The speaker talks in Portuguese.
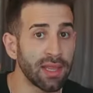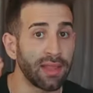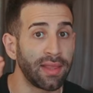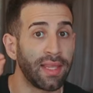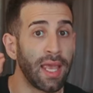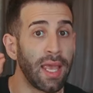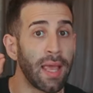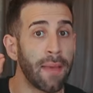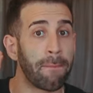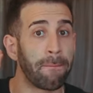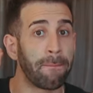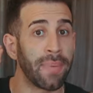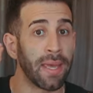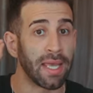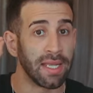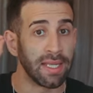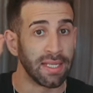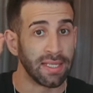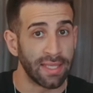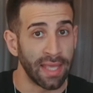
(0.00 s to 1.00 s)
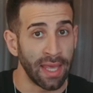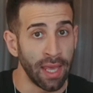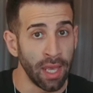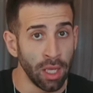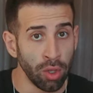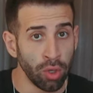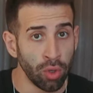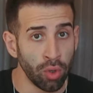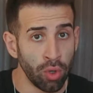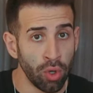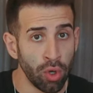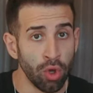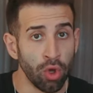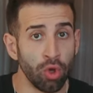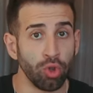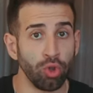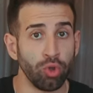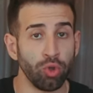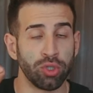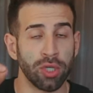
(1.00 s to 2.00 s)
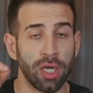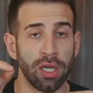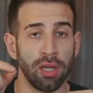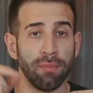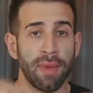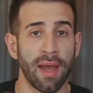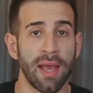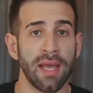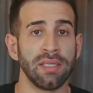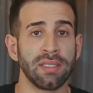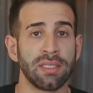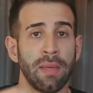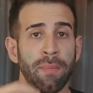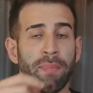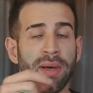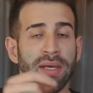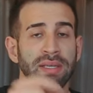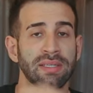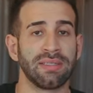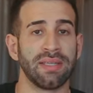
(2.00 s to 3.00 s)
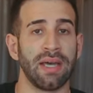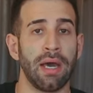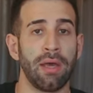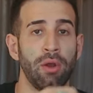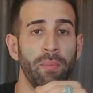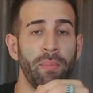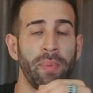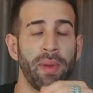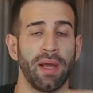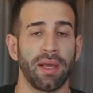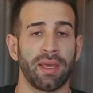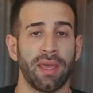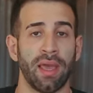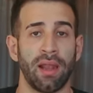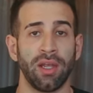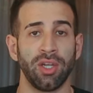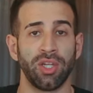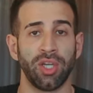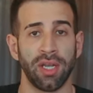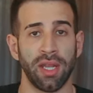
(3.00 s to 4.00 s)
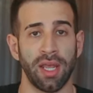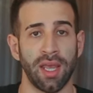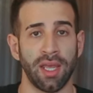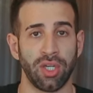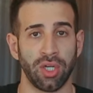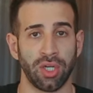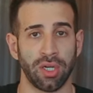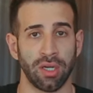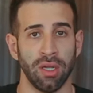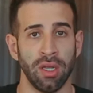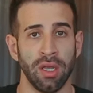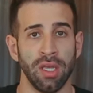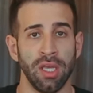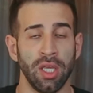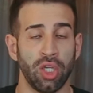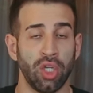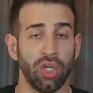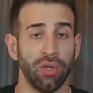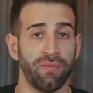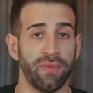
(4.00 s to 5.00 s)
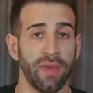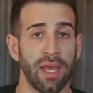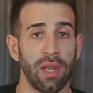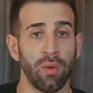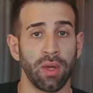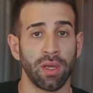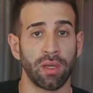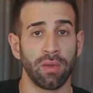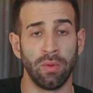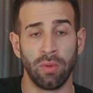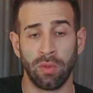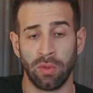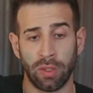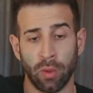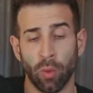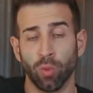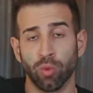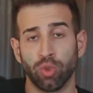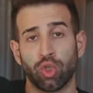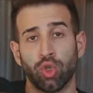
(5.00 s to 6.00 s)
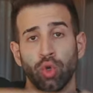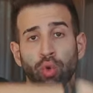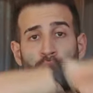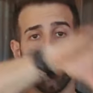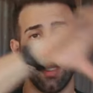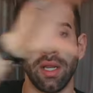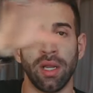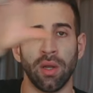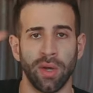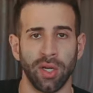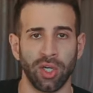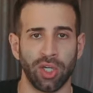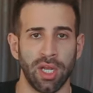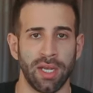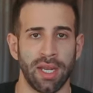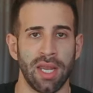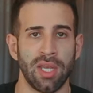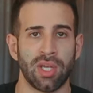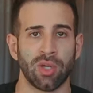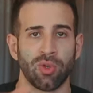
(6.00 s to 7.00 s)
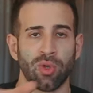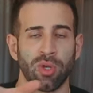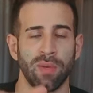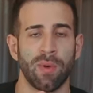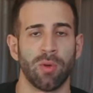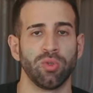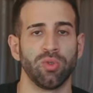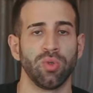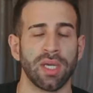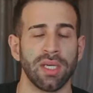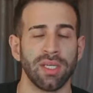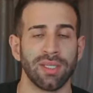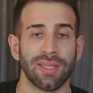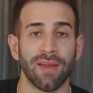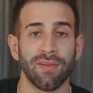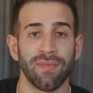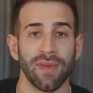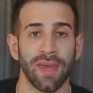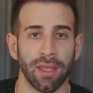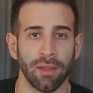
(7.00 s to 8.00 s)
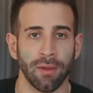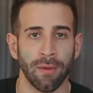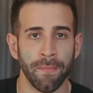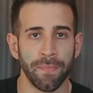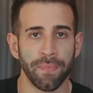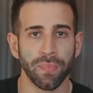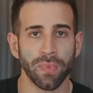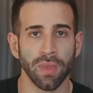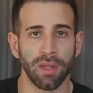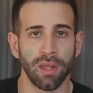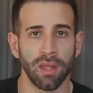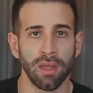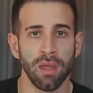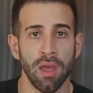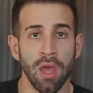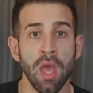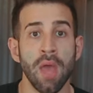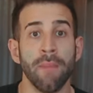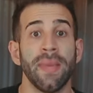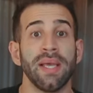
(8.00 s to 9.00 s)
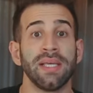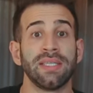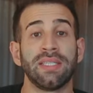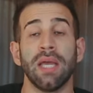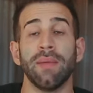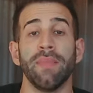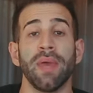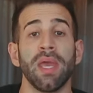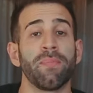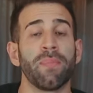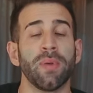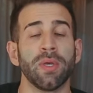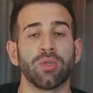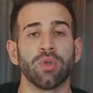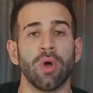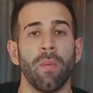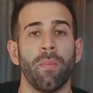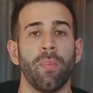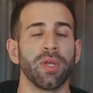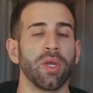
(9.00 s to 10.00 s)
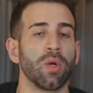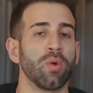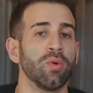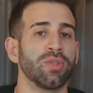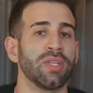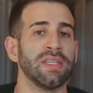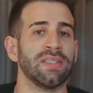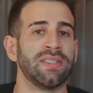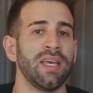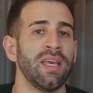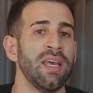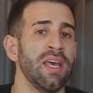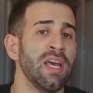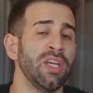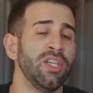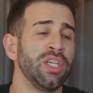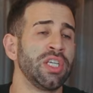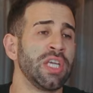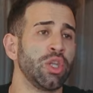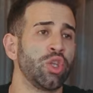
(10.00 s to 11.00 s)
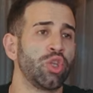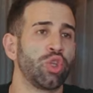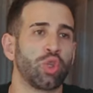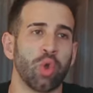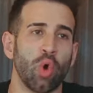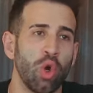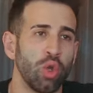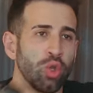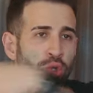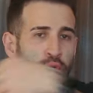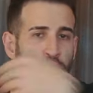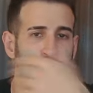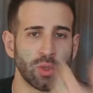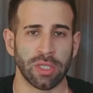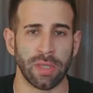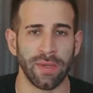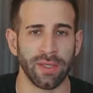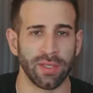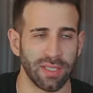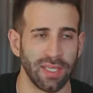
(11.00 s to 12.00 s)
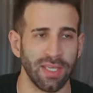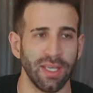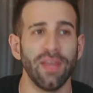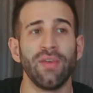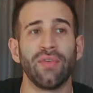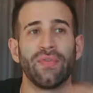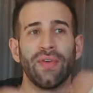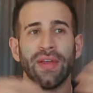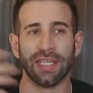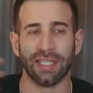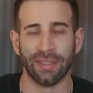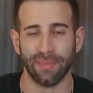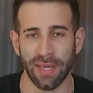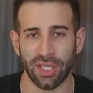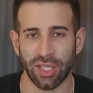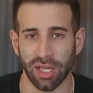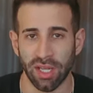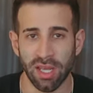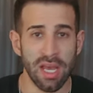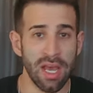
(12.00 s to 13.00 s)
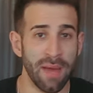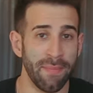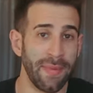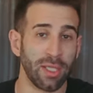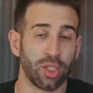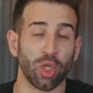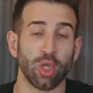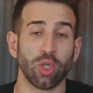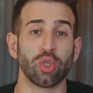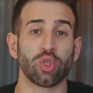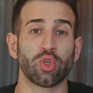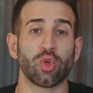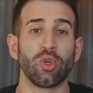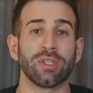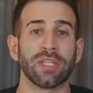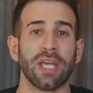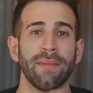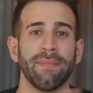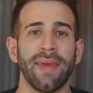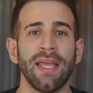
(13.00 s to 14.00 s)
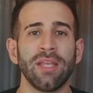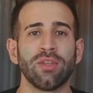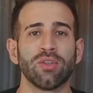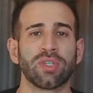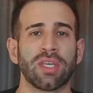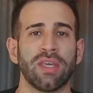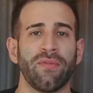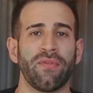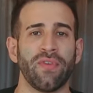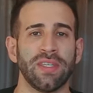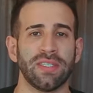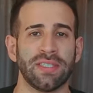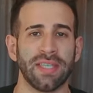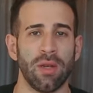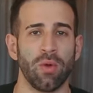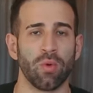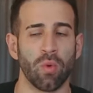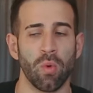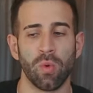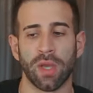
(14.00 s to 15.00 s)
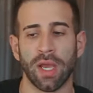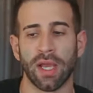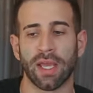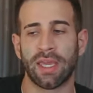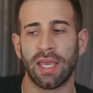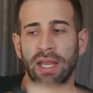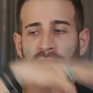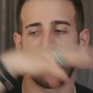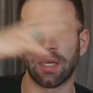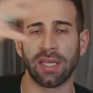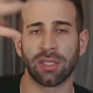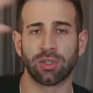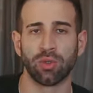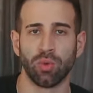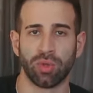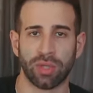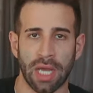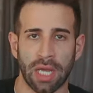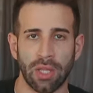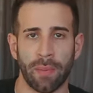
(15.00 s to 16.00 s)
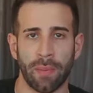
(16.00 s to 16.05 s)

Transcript: dependendo dos animais que passaram pelaquela genética e tiveram a, construíram a genética do animalzinho que a gente está vendo. Né? Mas também, pessoal, pode acontecer de que todos os cruzamentos, assim, infelizmente, né? Mas todos os cruzamentos que fizeram com que aquele resultado